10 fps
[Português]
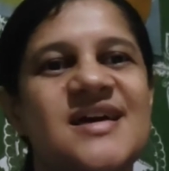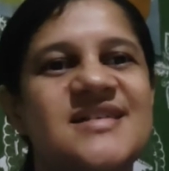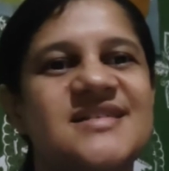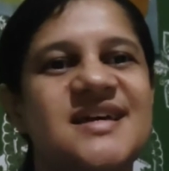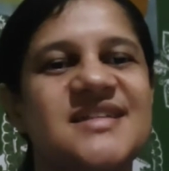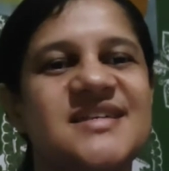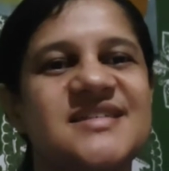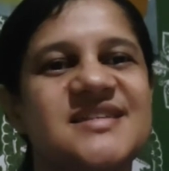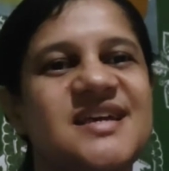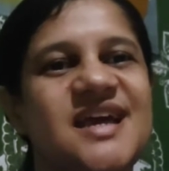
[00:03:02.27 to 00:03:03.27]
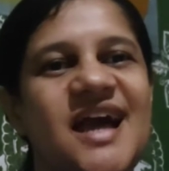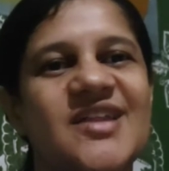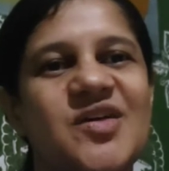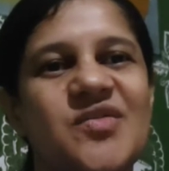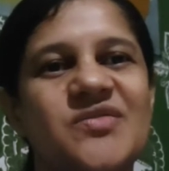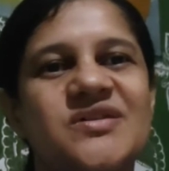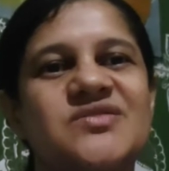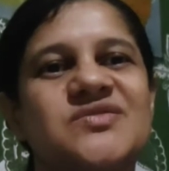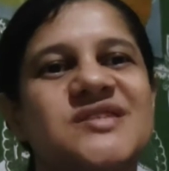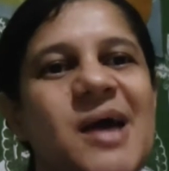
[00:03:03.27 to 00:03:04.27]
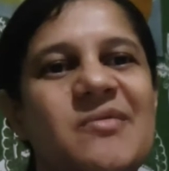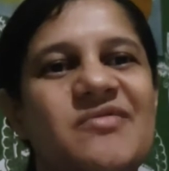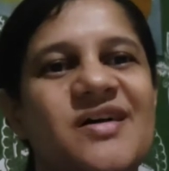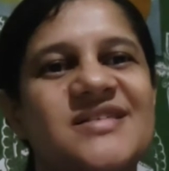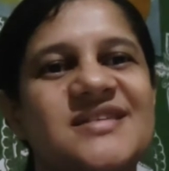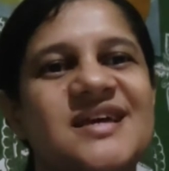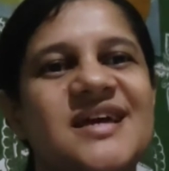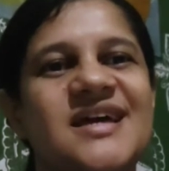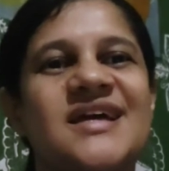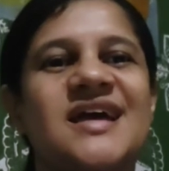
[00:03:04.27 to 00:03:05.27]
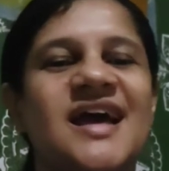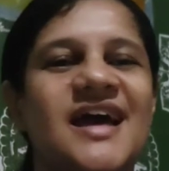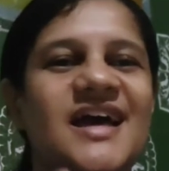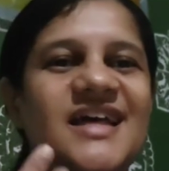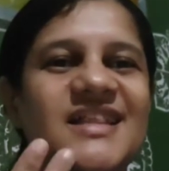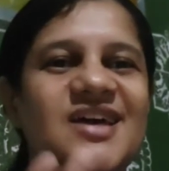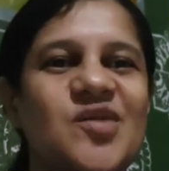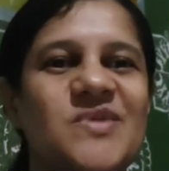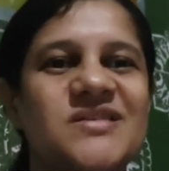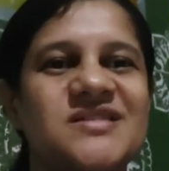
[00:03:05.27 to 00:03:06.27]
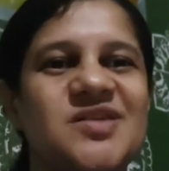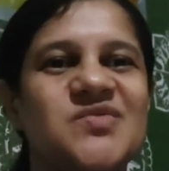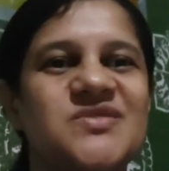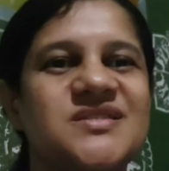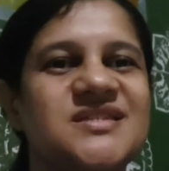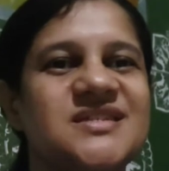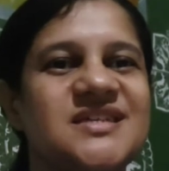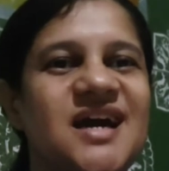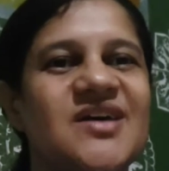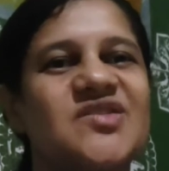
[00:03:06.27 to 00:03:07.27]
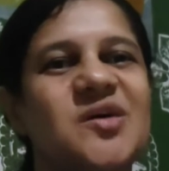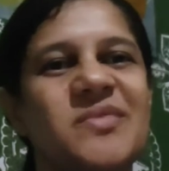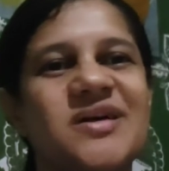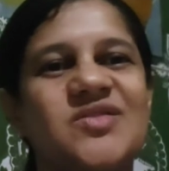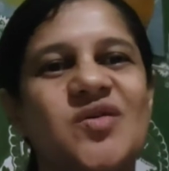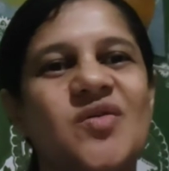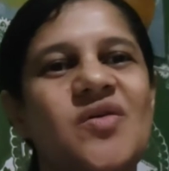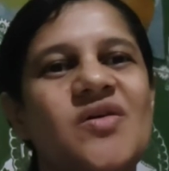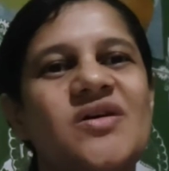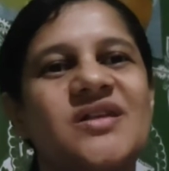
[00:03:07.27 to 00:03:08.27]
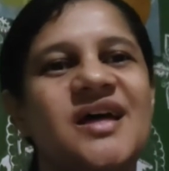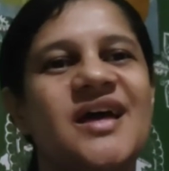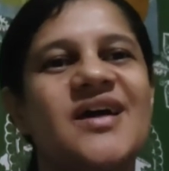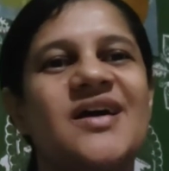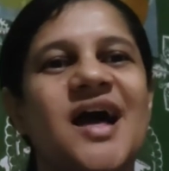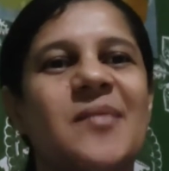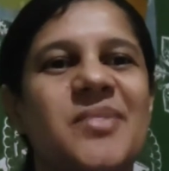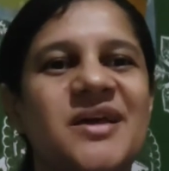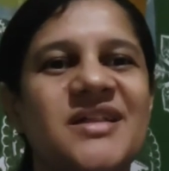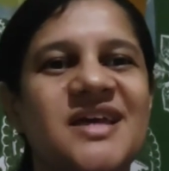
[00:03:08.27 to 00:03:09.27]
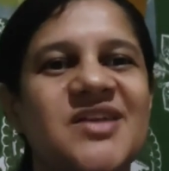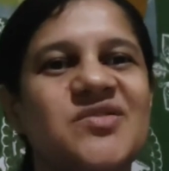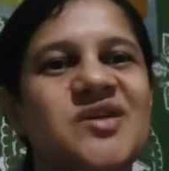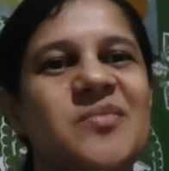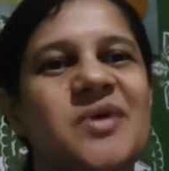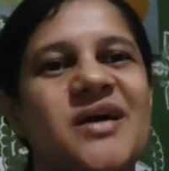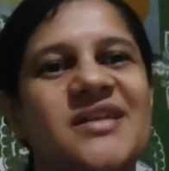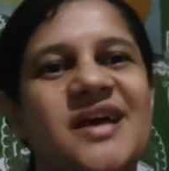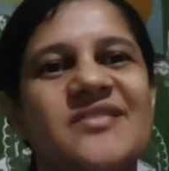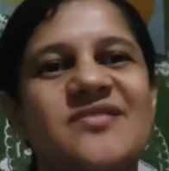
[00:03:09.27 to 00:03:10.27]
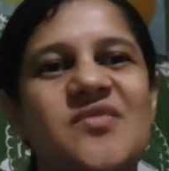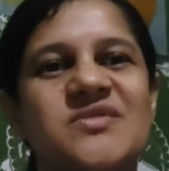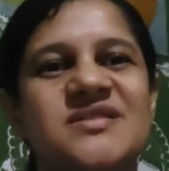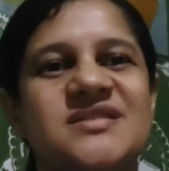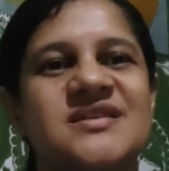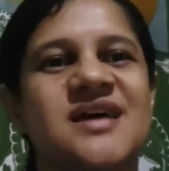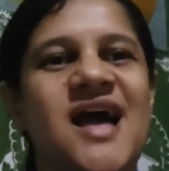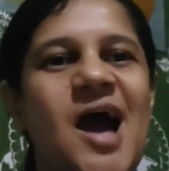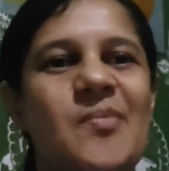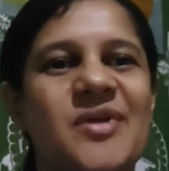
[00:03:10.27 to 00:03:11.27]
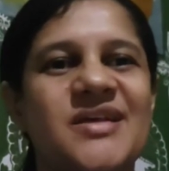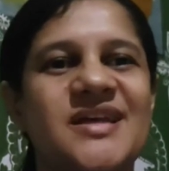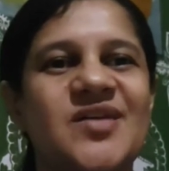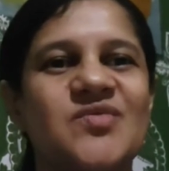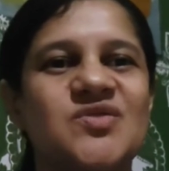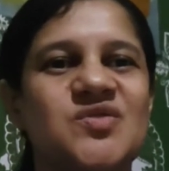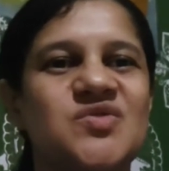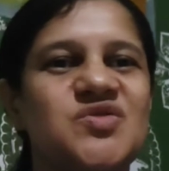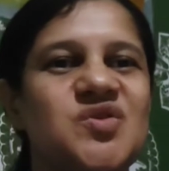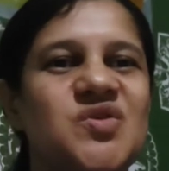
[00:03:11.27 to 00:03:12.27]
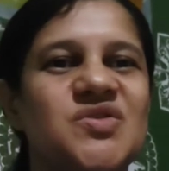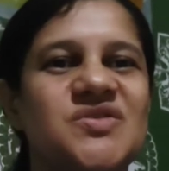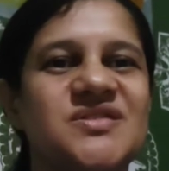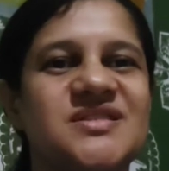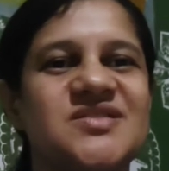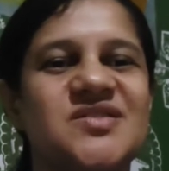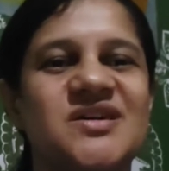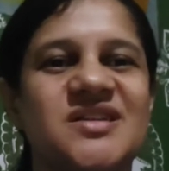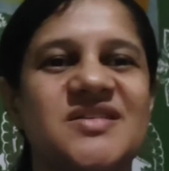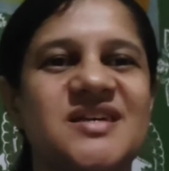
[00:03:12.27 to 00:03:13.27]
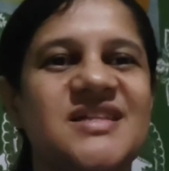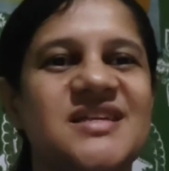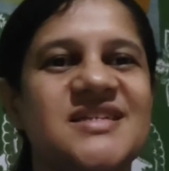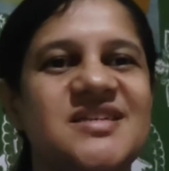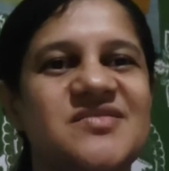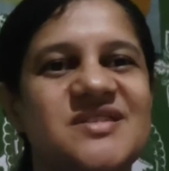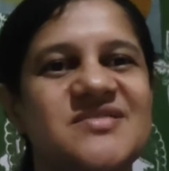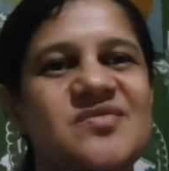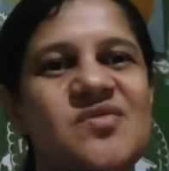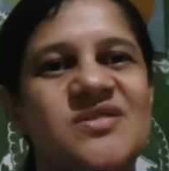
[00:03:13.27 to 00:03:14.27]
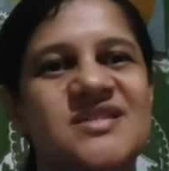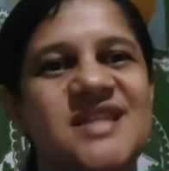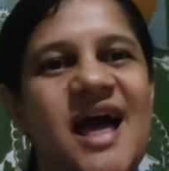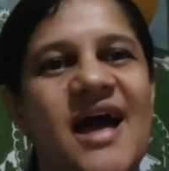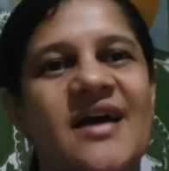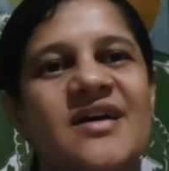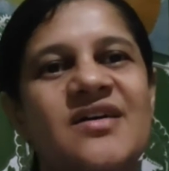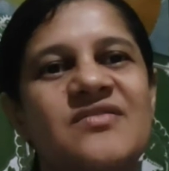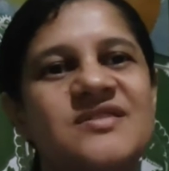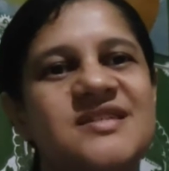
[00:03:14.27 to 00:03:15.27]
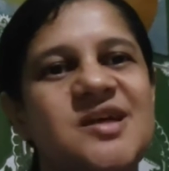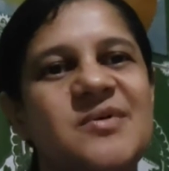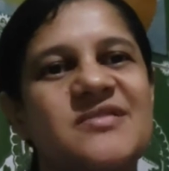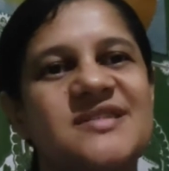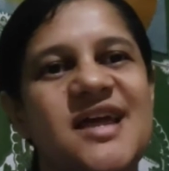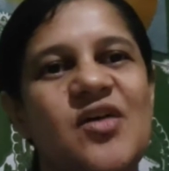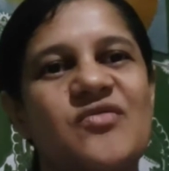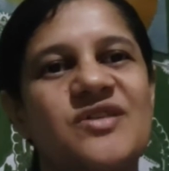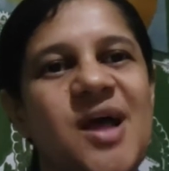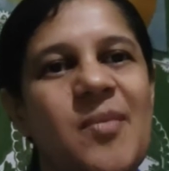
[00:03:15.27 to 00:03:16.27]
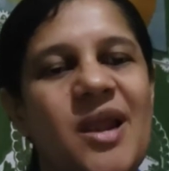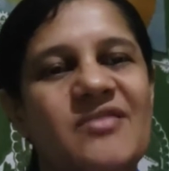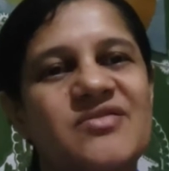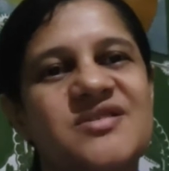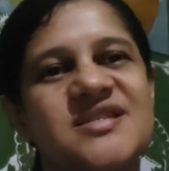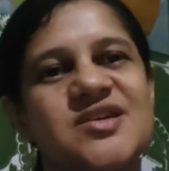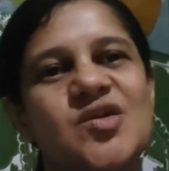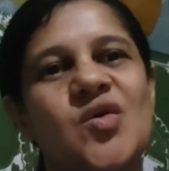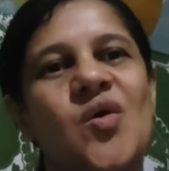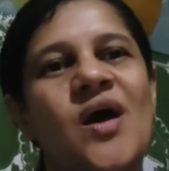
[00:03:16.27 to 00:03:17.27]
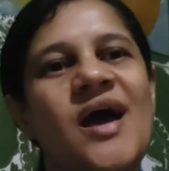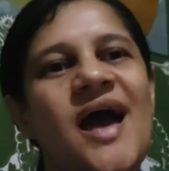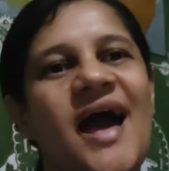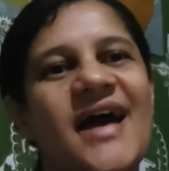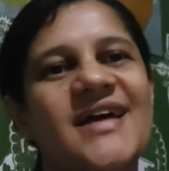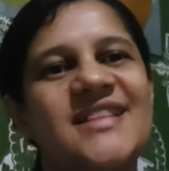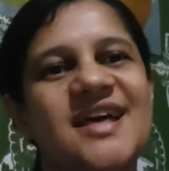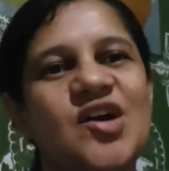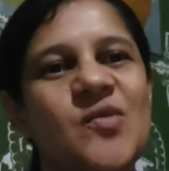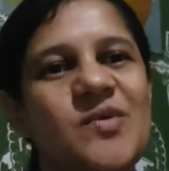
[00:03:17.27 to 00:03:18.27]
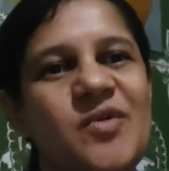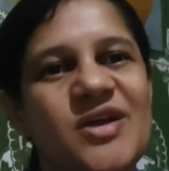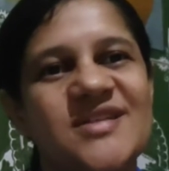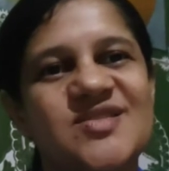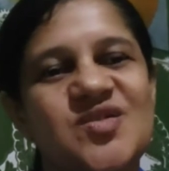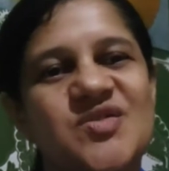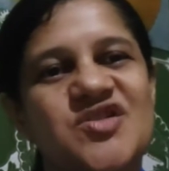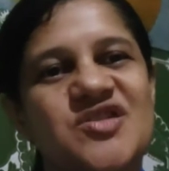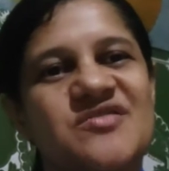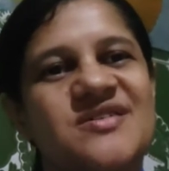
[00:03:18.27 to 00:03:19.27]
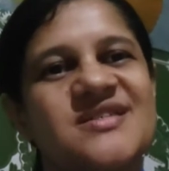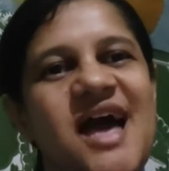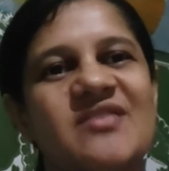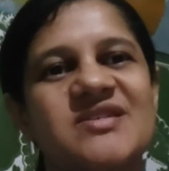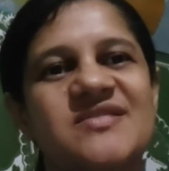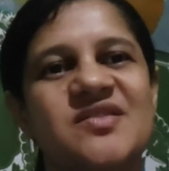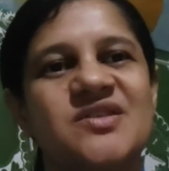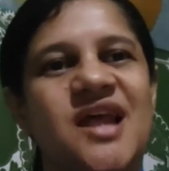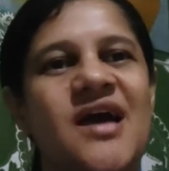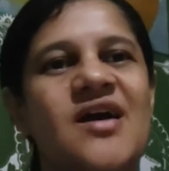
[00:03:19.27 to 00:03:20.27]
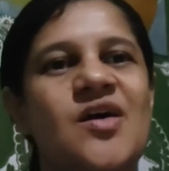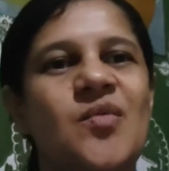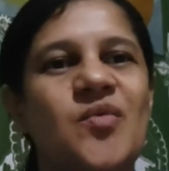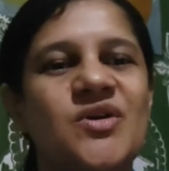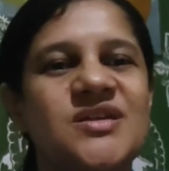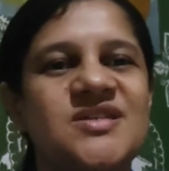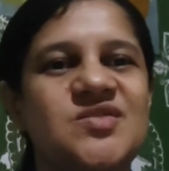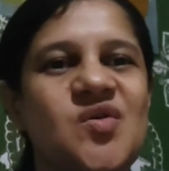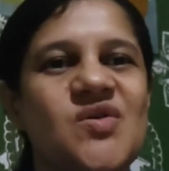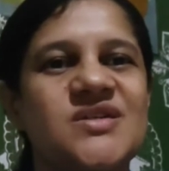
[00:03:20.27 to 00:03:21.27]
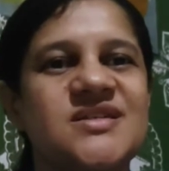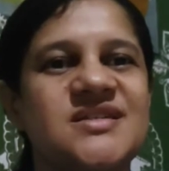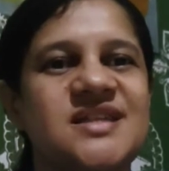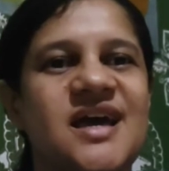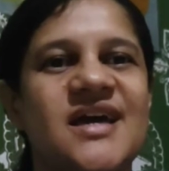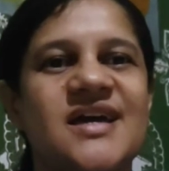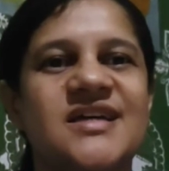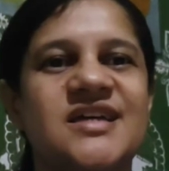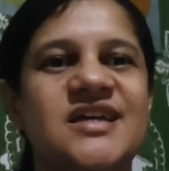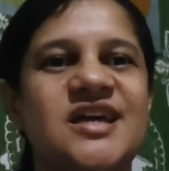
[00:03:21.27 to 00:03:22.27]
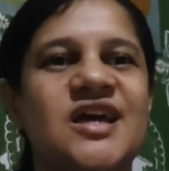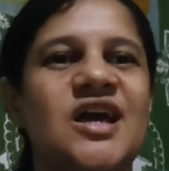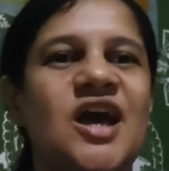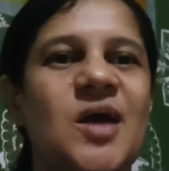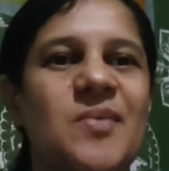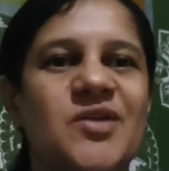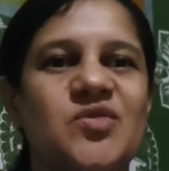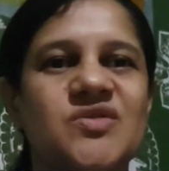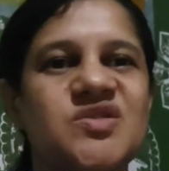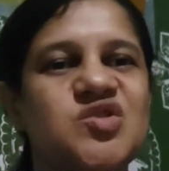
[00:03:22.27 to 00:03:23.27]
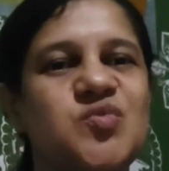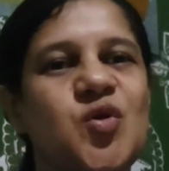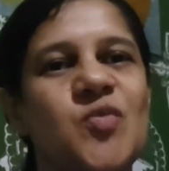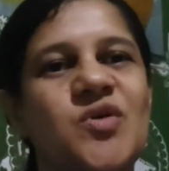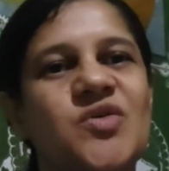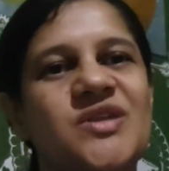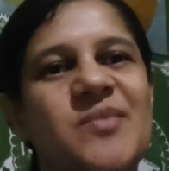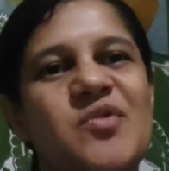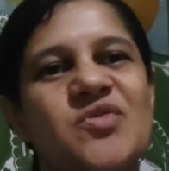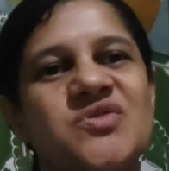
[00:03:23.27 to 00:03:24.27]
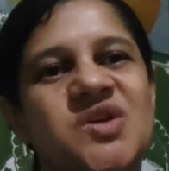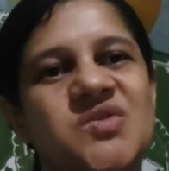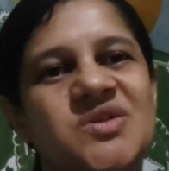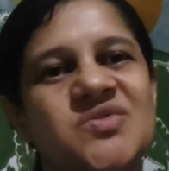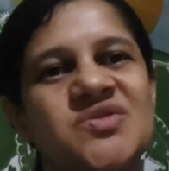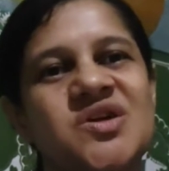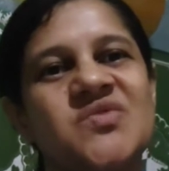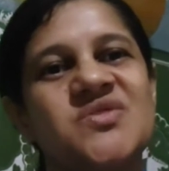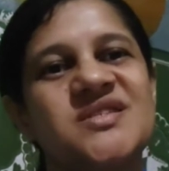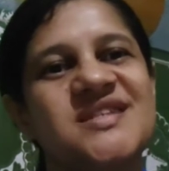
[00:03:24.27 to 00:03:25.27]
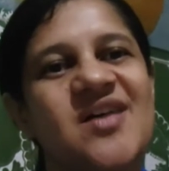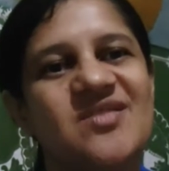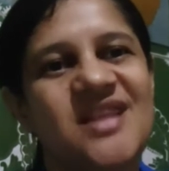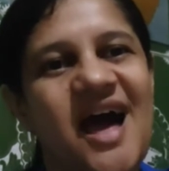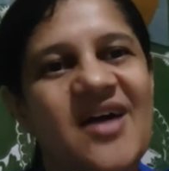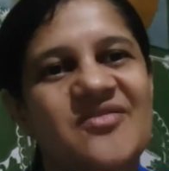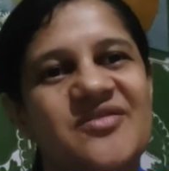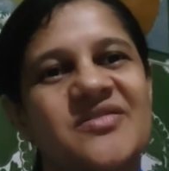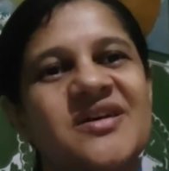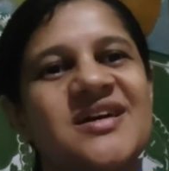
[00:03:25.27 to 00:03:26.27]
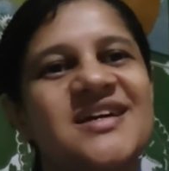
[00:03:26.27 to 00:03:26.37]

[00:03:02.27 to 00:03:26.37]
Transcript: receitas que cada um que não sabe fazer, é, tá aí começando a cozinha, eu também estou né, aprendendo também, né? E vamos aprender uns com os outros e eu que tenho certeza que vocês vão gostar. Você também estará ouvindo a palavra do Senhor. Aí tem comemorações de aniversário, você vai encontrar muitas coisas, né? E é para todos os públicos, né? Meu conteúdo é um conteúdo saudável.